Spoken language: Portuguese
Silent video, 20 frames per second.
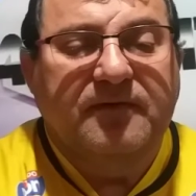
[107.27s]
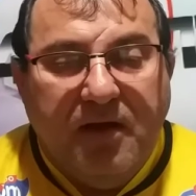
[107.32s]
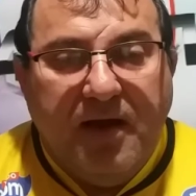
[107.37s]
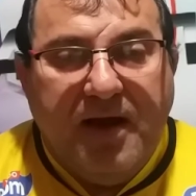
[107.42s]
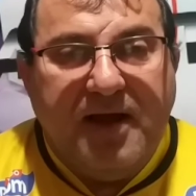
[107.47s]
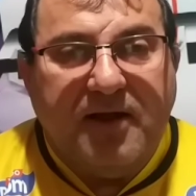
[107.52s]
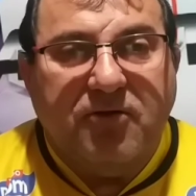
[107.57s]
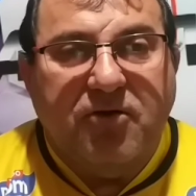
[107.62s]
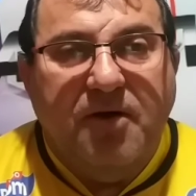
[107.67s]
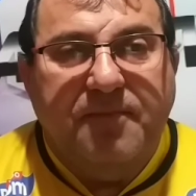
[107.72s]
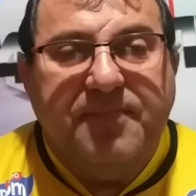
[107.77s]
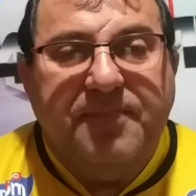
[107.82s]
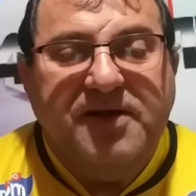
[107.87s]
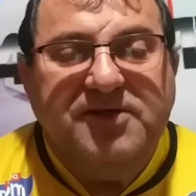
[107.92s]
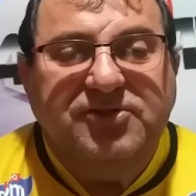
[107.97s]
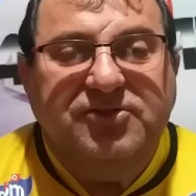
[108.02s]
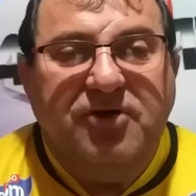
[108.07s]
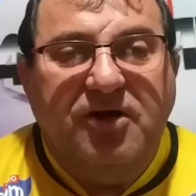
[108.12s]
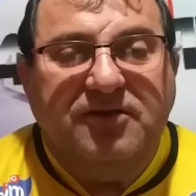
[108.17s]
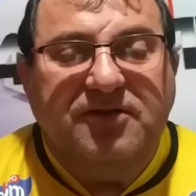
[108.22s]
A Copa
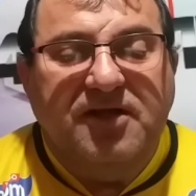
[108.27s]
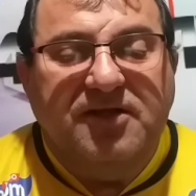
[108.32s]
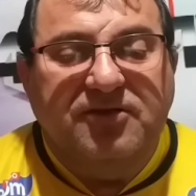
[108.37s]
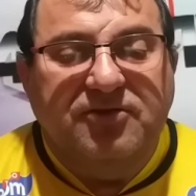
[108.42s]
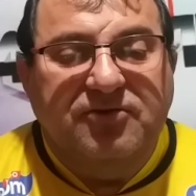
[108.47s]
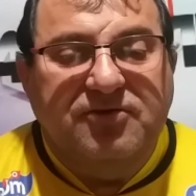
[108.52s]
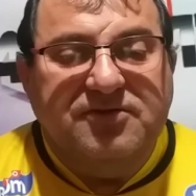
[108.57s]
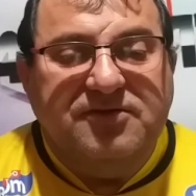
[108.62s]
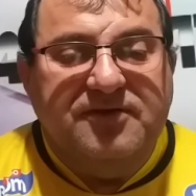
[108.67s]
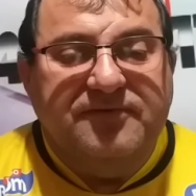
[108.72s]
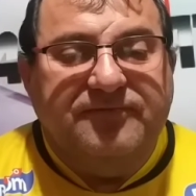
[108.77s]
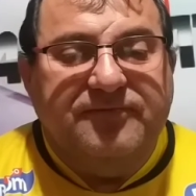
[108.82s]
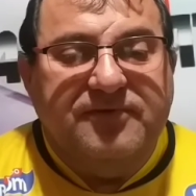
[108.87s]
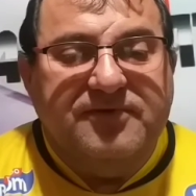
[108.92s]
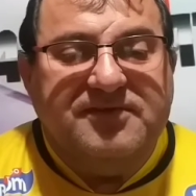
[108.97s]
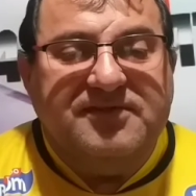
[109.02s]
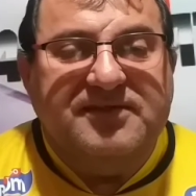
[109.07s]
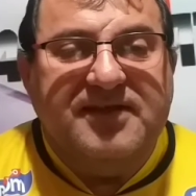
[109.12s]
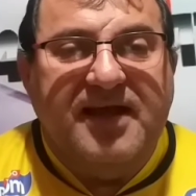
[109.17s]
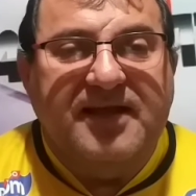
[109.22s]
J12 de
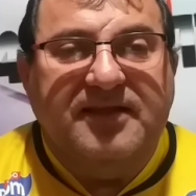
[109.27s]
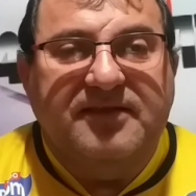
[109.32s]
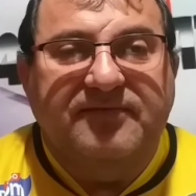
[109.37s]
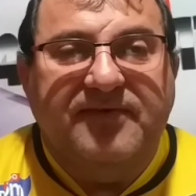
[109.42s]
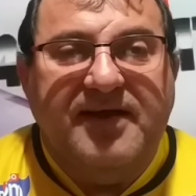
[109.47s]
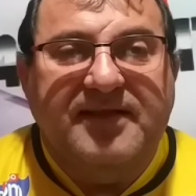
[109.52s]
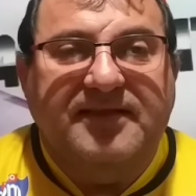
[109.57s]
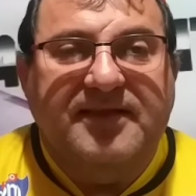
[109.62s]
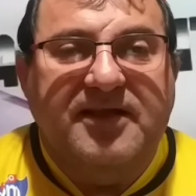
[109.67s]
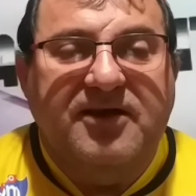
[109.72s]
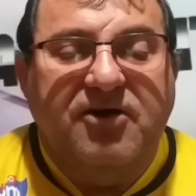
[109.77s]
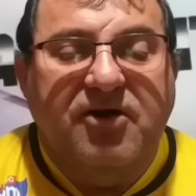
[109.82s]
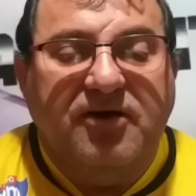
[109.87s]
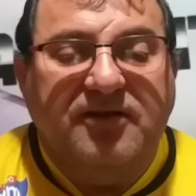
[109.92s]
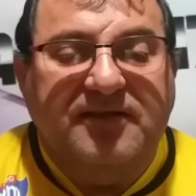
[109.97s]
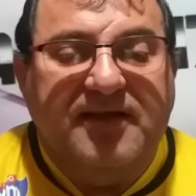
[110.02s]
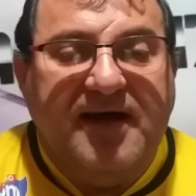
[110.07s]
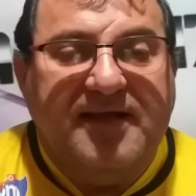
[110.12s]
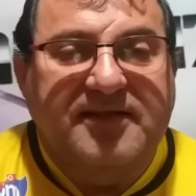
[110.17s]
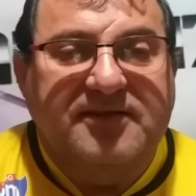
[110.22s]
Futsal vai ter
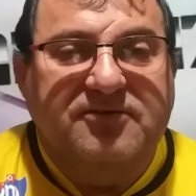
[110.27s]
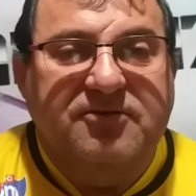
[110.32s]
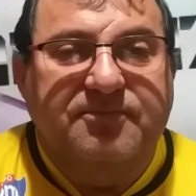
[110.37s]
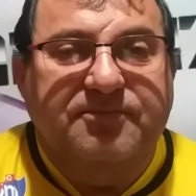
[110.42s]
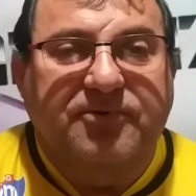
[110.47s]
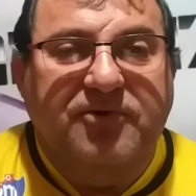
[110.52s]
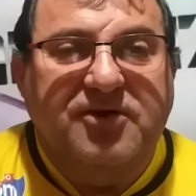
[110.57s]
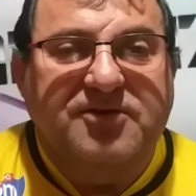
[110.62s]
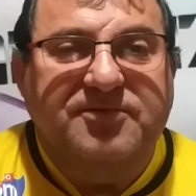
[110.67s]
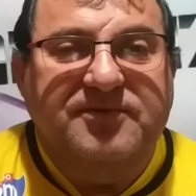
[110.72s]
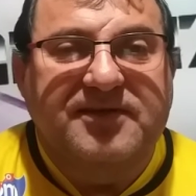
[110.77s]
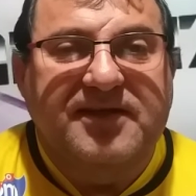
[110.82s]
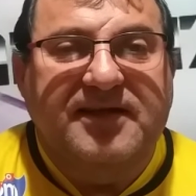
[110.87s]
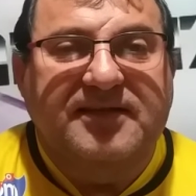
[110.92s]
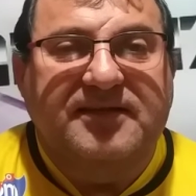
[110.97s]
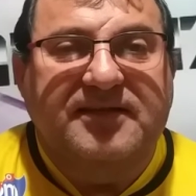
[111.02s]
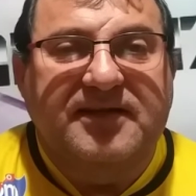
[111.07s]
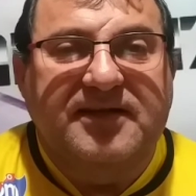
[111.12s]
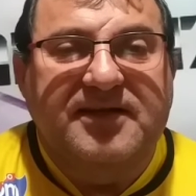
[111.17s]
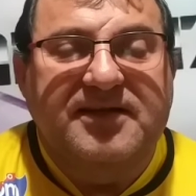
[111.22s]
rodadas no próximo dia
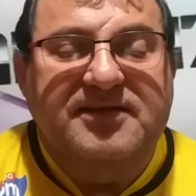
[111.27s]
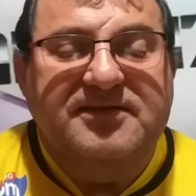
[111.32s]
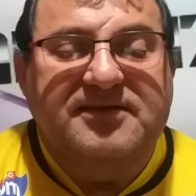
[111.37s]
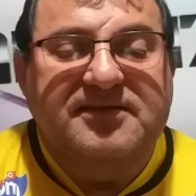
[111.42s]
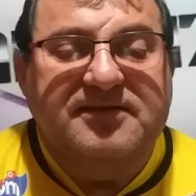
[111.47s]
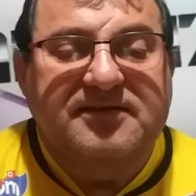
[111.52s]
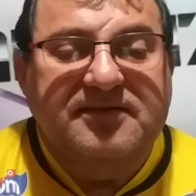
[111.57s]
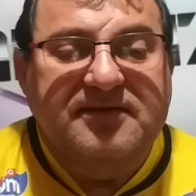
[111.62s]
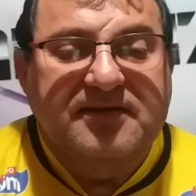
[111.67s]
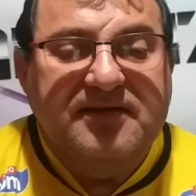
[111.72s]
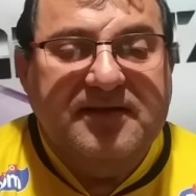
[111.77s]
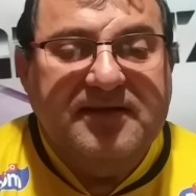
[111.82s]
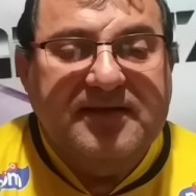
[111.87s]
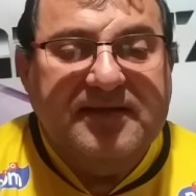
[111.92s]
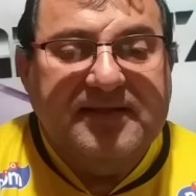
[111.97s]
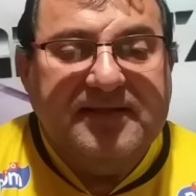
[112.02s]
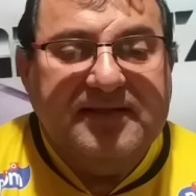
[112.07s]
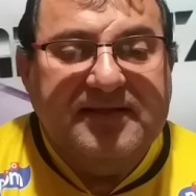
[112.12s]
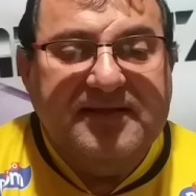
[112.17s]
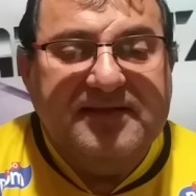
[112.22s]
3
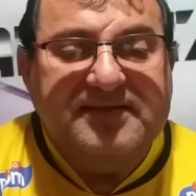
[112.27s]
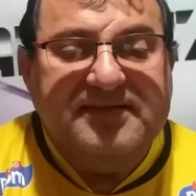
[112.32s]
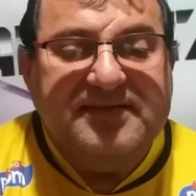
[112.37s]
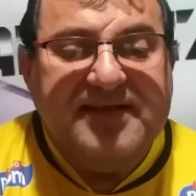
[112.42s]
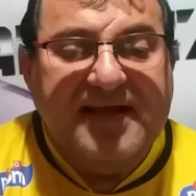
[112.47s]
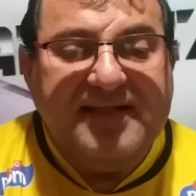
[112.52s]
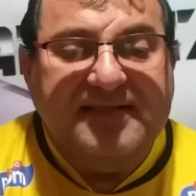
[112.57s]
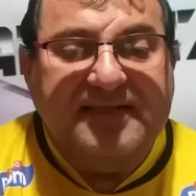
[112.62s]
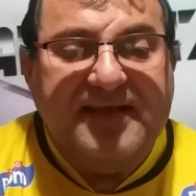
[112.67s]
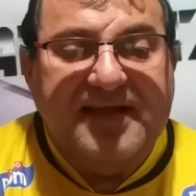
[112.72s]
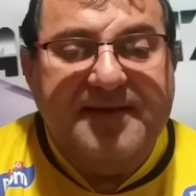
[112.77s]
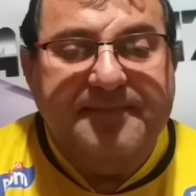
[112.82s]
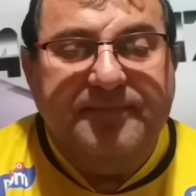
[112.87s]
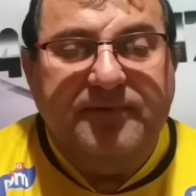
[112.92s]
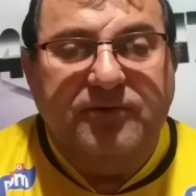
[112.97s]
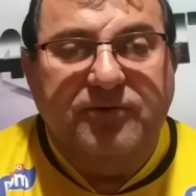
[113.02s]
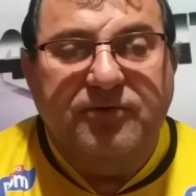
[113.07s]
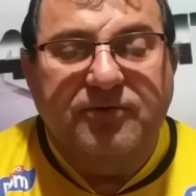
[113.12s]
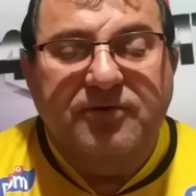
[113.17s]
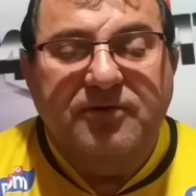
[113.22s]
de
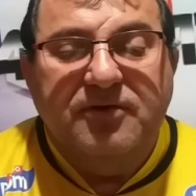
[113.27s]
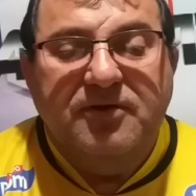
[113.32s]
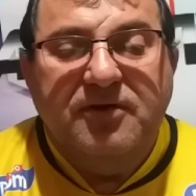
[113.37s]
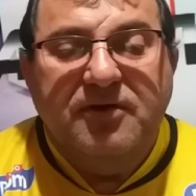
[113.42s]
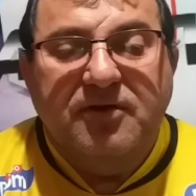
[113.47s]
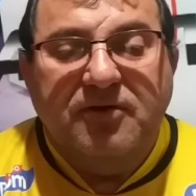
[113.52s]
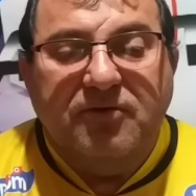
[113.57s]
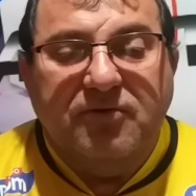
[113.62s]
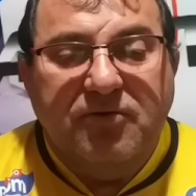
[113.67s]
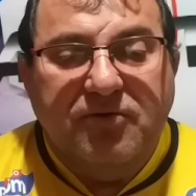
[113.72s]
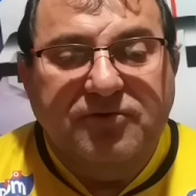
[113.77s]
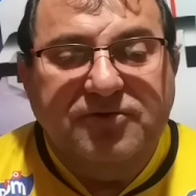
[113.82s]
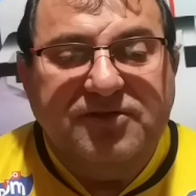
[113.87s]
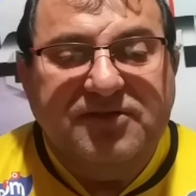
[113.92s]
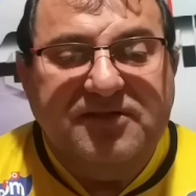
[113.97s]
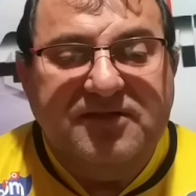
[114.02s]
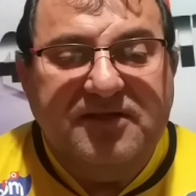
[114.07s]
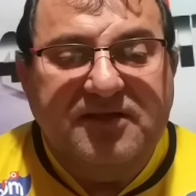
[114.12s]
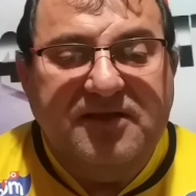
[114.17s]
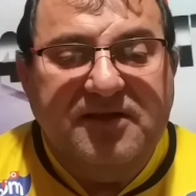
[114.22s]
setembro, com os
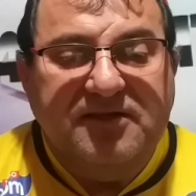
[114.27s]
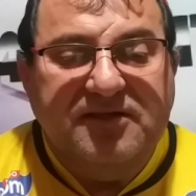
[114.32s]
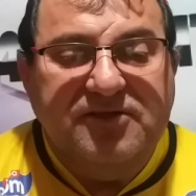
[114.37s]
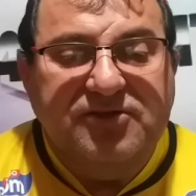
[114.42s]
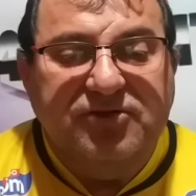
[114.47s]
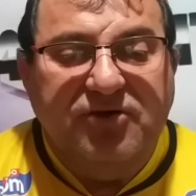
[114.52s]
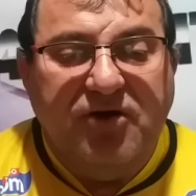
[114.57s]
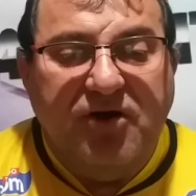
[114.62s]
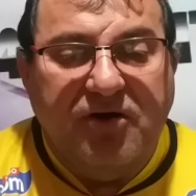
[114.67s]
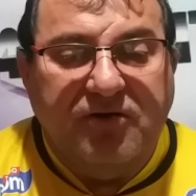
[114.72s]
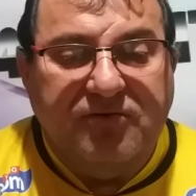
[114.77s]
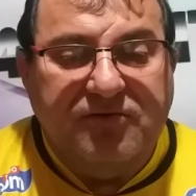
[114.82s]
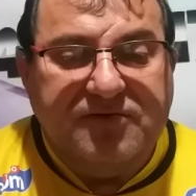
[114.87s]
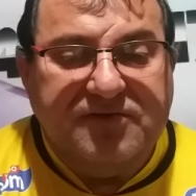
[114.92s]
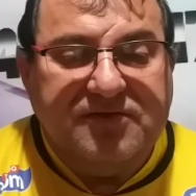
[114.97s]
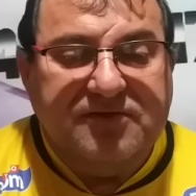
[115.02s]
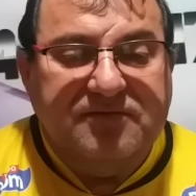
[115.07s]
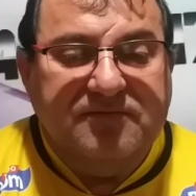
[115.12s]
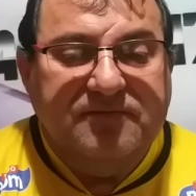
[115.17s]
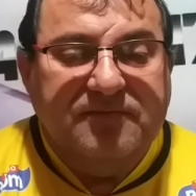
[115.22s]
seguintes
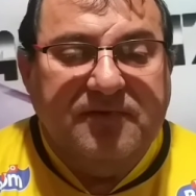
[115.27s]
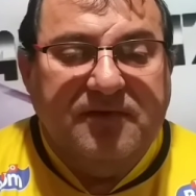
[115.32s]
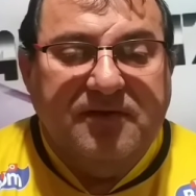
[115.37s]
jogos: